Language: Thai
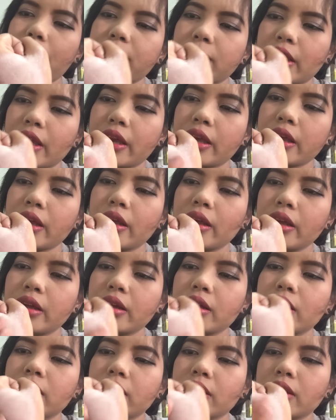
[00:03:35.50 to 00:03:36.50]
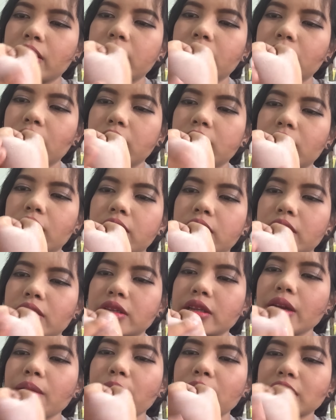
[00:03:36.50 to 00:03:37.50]
แบบนี้
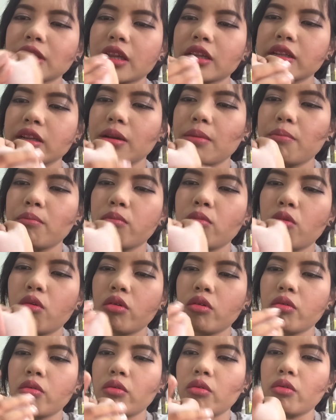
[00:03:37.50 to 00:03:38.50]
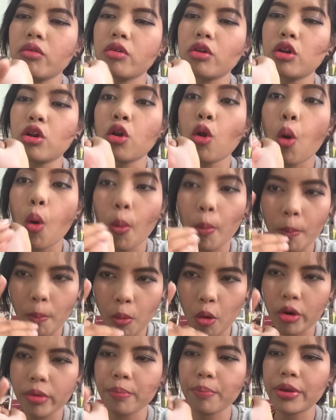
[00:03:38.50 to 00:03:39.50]
ซึ่งมันจะซึมวงลง
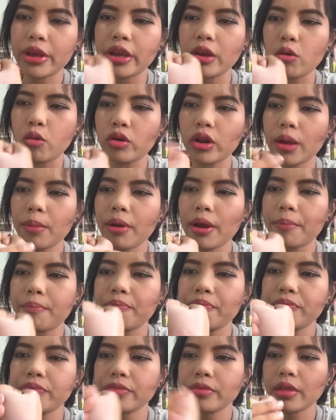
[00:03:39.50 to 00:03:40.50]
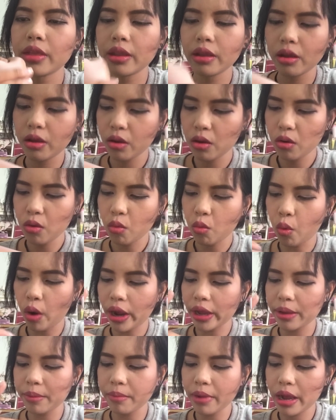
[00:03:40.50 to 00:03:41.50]
บนผิวได้แบบไว
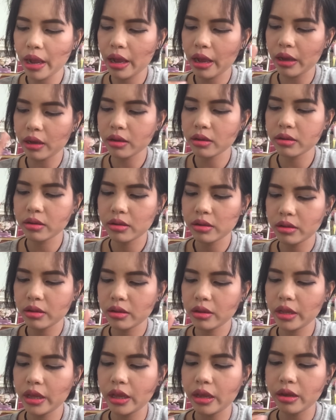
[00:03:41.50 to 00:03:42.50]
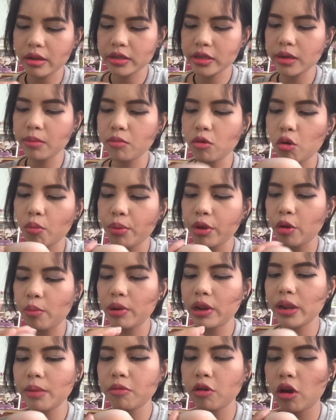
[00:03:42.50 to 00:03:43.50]
มาก นี่ซึมลงผิว
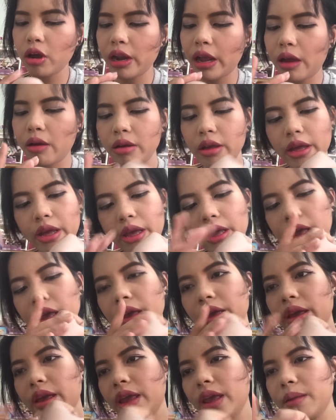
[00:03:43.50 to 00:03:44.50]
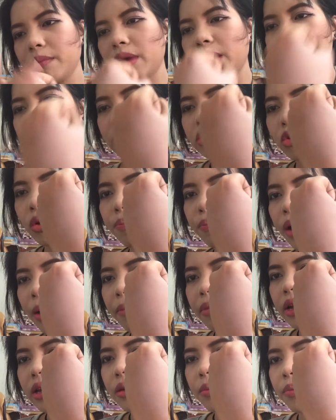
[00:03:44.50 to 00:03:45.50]
ไปเรียบร้อยแล้ว เห็นไหมมันช่วยปรั
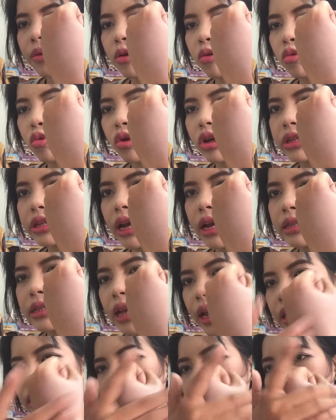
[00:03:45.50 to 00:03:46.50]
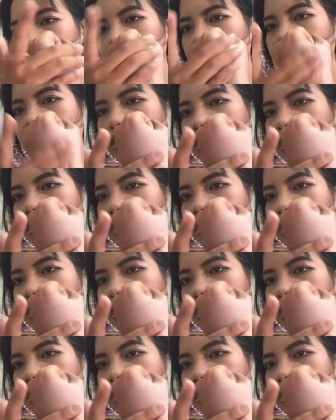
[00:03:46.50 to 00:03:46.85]
บให้ผิวดูกระจ่างใสขึ้น